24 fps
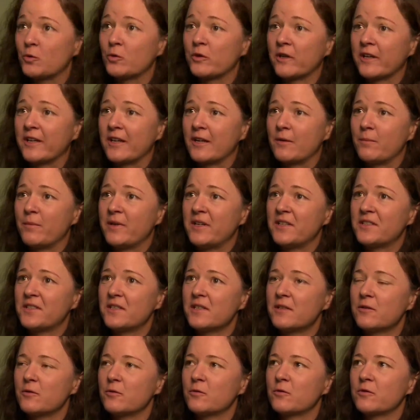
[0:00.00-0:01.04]

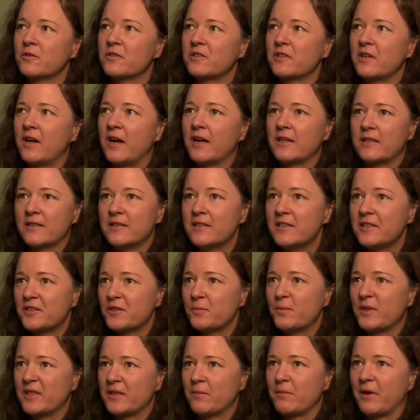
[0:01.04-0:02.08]
unregelmäßig und hat nichts
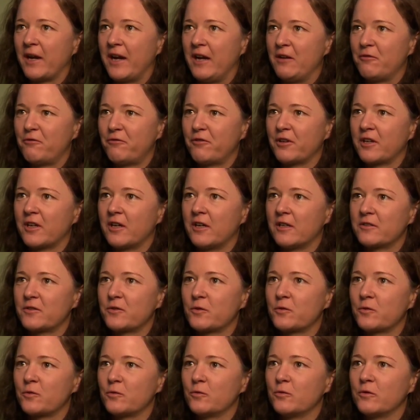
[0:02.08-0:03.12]
mit dem Reifegrad
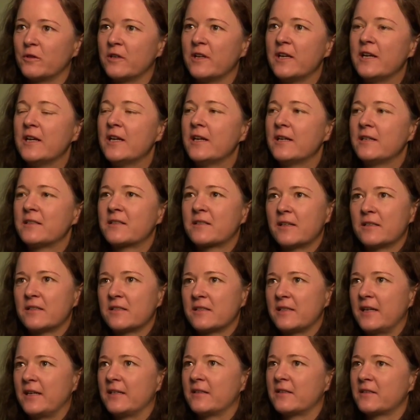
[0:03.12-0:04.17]
zu tun. Es kann
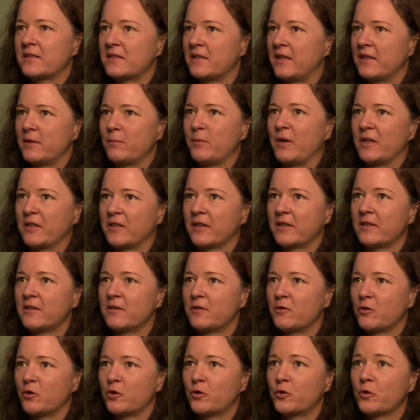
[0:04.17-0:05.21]
sein, dass eine
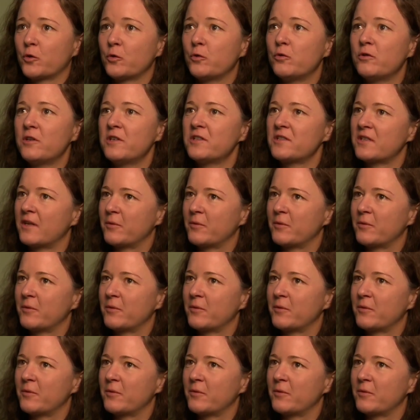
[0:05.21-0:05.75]
Mandarine noch grün ist,